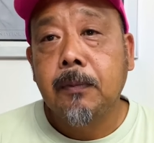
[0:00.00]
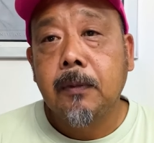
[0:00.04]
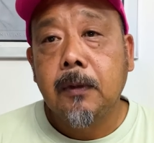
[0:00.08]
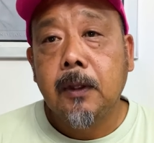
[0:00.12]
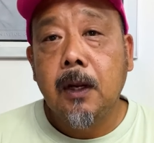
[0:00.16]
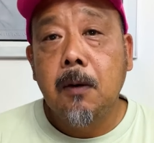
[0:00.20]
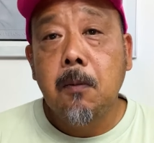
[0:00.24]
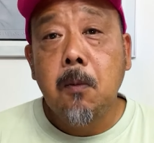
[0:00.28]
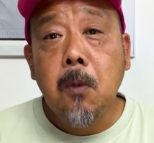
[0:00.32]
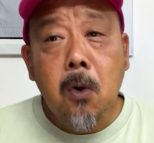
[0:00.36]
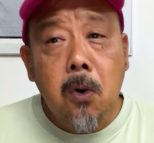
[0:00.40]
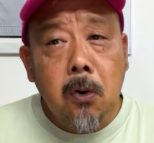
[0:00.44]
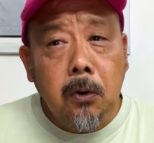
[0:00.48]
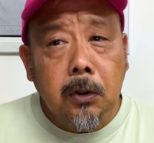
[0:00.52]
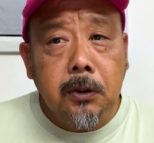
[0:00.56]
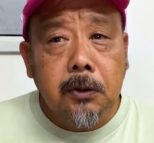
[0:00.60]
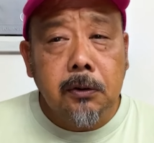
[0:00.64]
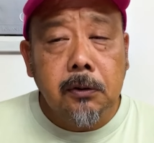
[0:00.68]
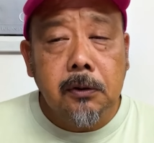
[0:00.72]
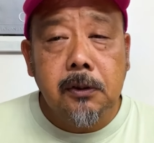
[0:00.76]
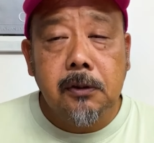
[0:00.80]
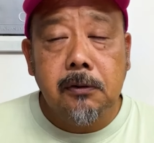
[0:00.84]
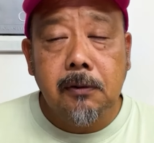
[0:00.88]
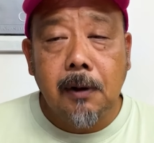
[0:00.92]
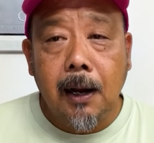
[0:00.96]
で、もう
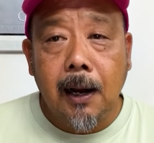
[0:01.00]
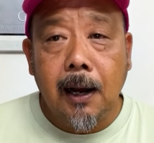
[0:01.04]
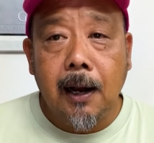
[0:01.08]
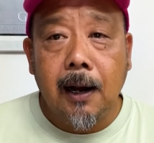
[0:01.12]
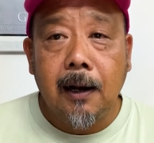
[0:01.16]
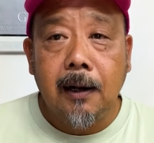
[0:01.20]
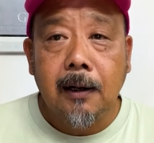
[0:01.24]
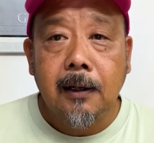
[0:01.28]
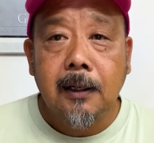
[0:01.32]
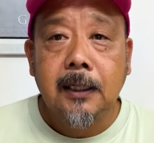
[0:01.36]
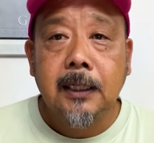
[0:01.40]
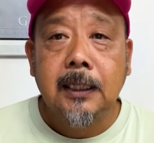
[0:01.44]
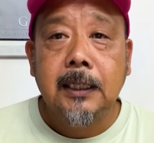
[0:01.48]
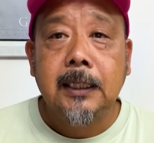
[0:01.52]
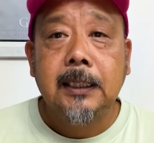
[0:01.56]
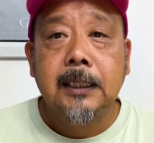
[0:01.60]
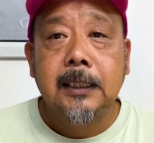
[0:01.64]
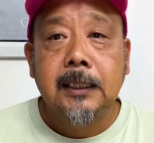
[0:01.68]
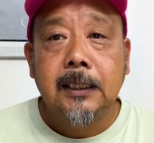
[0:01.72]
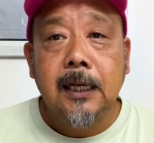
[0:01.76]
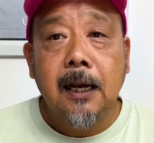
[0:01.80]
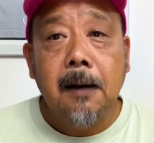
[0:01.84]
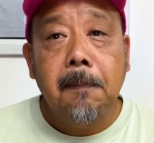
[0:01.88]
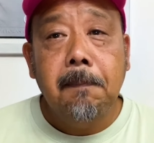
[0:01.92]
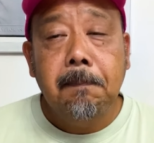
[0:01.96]
一つは、
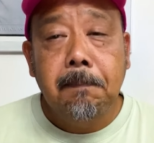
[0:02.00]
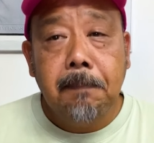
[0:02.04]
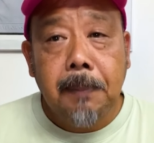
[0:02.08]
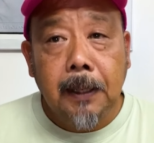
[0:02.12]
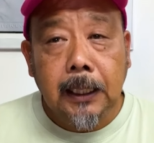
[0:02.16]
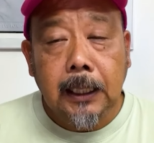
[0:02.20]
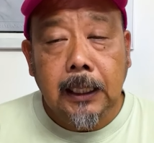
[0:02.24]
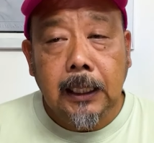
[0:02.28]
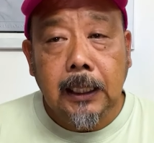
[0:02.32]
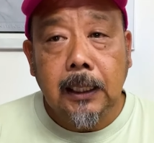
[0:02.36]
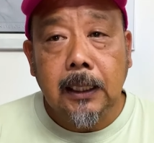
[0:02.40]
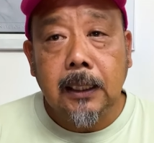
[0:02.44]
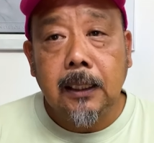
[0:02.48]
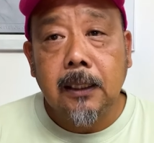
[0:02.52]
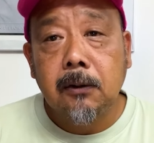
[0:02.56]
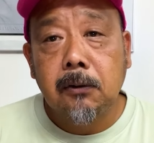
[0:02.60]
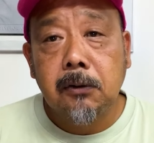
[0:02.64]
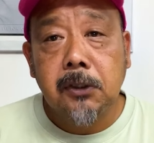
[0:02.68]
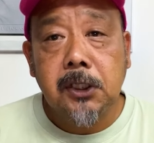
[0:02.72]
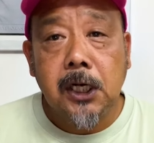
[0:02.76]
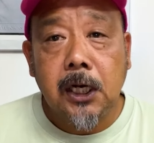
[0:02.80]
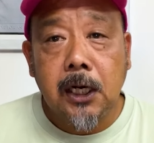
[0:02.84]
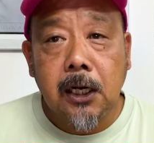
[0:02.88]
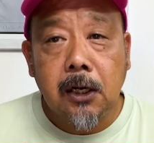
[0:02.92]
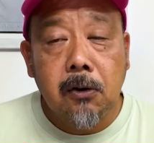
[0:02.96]
やっぱりお
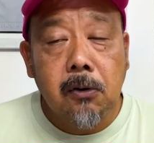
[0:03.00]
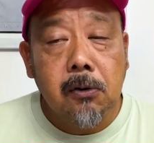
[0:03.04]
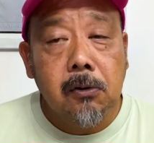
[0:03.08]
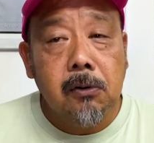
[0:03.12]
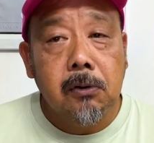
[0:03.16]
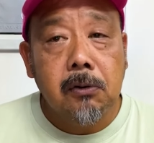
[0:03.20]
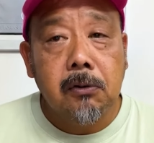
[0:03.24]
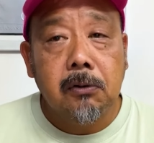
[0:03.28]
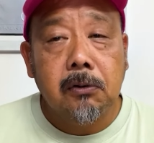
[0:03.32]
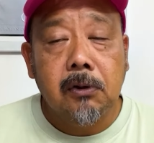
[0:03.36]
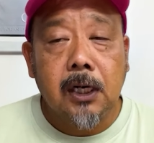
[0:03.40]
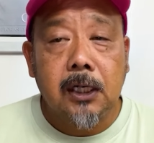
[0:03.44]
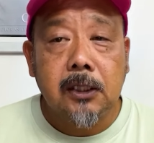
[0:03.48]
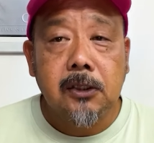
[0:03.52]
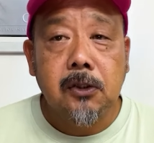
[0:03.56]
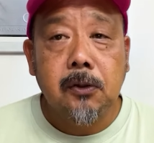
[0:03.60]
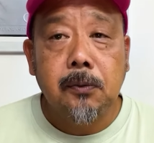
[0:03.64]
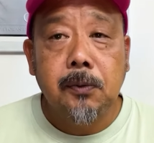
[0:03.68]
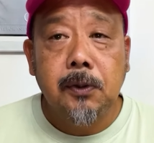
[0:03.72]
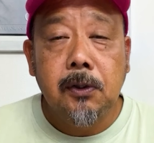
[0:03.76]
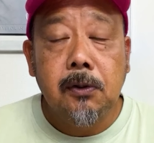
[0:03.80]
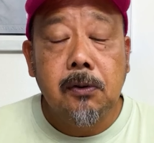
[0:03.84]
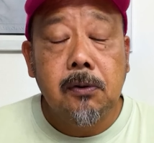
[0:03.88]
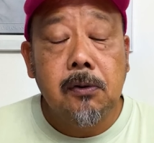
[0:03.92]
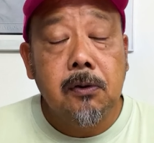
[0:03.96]
しゃれ心と遊
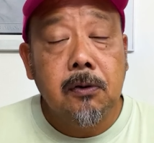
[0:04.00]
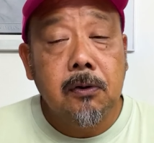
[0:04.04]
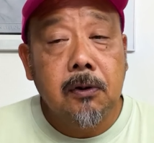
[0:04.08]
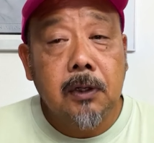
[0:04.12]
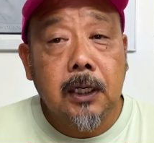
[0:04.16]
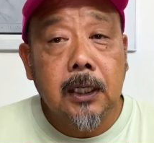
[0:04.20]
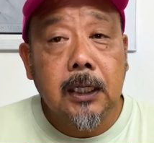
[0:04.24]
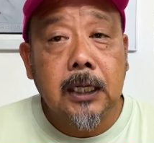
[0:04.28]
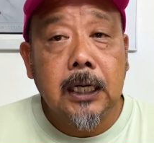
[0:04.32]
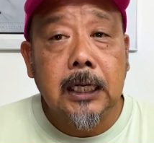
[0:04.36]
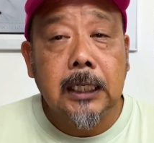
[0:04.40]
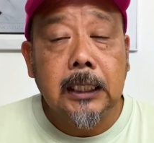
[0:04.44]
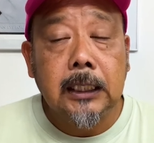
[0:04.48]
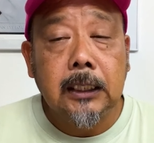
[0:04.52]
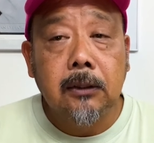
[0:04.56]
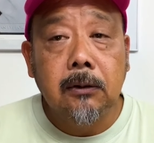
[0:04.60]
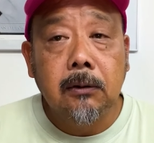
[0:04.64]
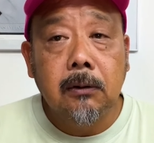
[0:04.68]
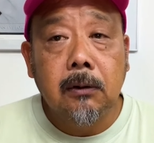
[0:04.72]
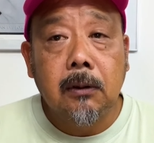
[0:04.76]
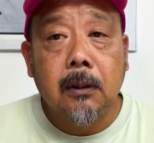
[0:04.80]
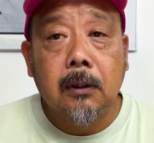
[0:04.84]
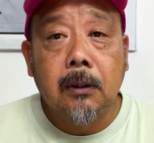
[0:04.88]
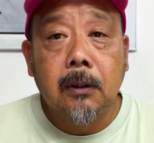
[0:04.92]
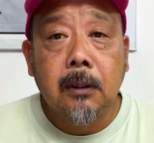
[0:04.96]
び心がない
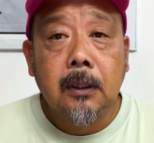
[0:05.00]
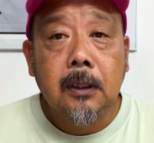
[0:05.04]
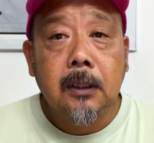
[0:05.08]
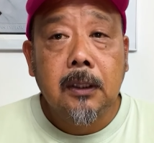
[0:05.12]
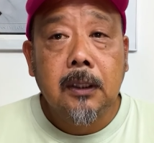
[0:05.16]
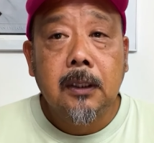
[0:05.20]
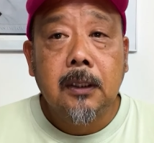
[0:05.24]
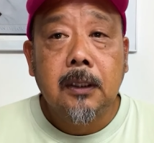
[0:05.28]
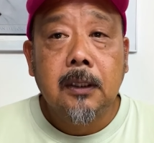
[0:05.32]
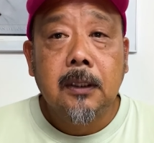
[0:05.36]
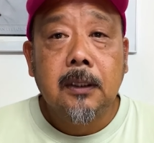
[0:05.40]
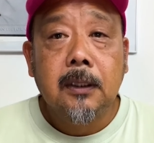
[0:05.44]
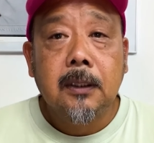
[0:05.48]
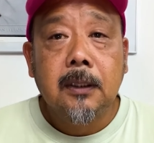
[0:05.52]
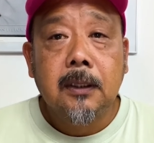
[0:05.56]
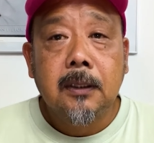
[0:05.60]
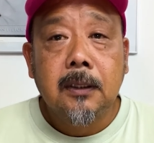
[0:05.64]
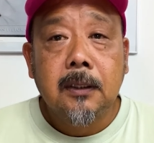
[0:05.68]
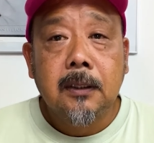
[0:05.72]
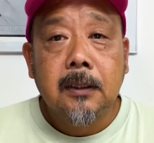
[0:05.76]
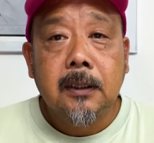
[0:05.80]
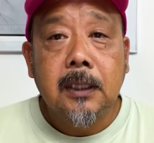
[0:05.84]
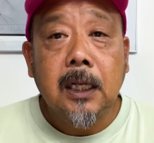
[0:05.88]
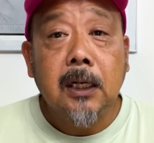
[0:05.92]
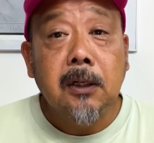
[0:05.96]
と
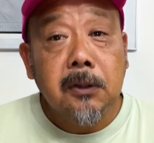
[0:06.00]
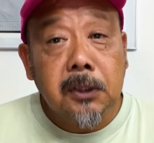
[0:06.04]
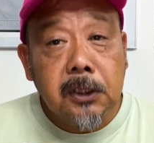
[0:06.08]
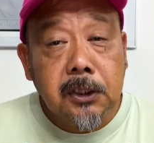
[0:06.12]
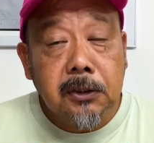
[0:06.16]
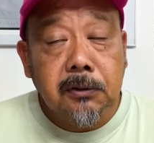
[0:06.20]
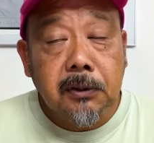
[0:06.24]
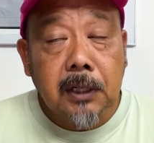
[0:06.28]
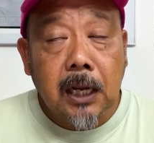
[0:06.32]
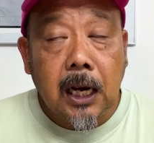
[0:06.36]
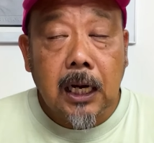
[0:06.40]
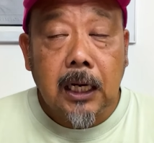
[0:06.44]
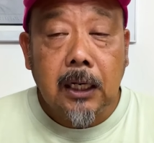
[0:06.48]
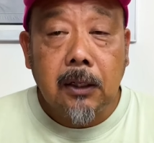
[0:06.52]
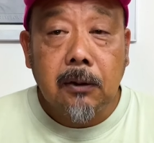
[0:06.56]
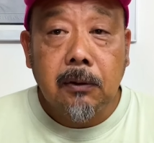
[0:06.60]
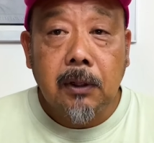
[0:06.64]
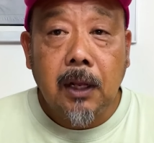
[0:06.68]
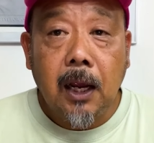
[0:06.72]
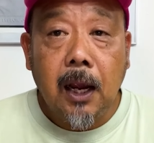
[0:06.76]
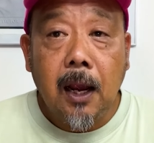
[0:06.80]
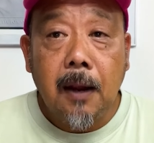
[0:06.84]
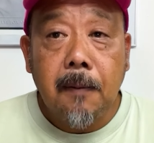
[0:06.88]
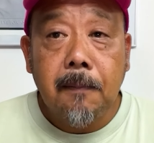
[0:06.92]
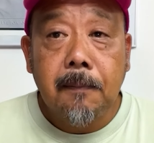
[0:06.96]
楽しくないの
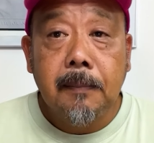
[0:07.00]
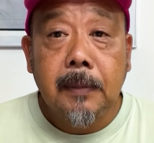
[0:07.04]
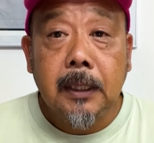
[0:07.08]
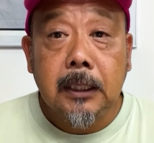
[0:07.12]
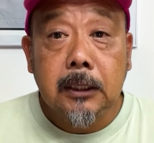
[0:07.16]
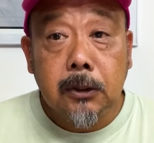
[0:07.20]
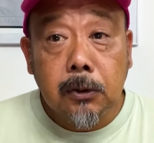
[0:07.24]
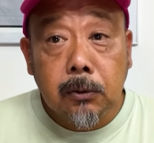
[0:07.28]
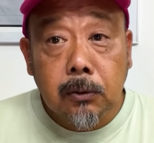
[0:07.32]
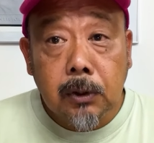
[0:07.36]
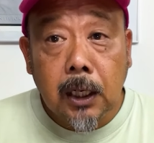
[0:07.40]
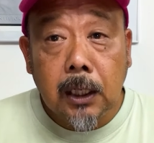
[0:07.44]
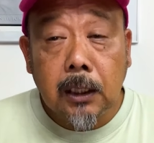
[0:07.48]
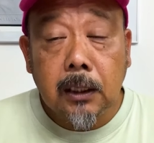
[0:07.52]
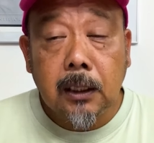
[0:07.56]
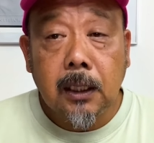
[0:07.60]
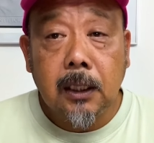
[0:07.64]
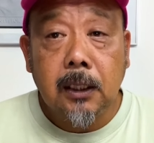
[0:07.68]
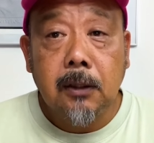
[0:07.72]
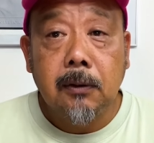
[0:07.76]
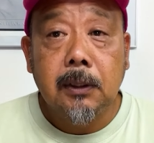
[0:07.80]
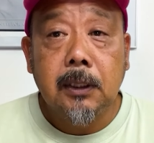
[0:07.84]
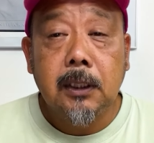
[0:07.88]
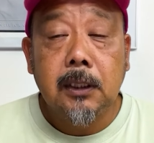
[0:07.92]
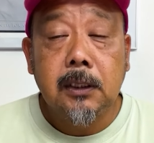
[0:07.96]
で、まあそのあた
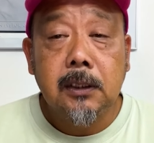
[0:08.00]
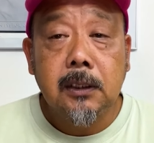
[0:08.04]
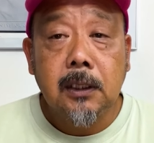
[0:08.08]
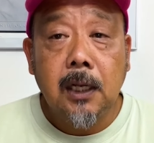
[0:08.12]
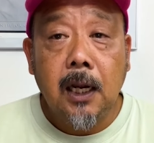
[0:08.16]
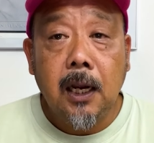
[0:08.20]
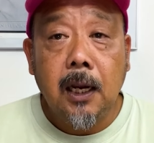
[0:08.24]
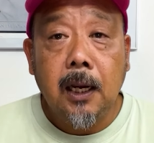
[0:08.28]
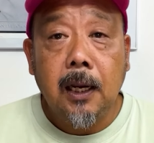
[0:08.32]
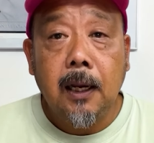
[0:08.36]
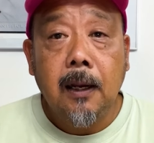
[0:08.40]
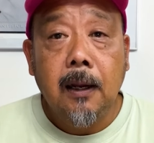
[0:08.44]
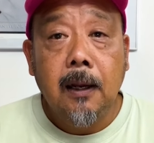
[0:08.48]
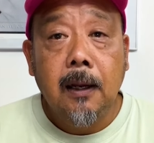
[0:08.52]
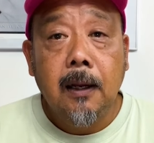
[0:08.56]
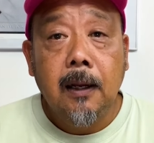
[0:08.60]
りはですね、